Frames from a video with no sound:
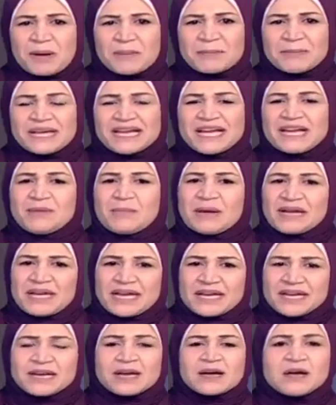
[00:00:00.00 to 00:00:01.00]
بتكلم عن
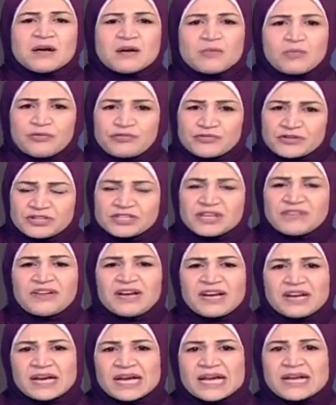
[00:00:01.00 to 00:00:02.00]
حاجه مفرده
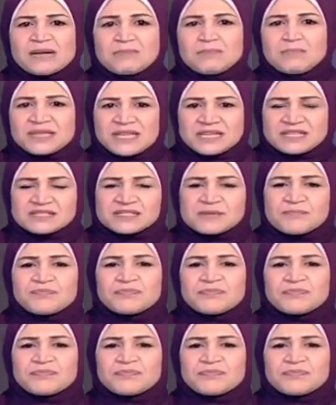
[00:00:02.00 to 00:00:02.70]
فهتكلم بداز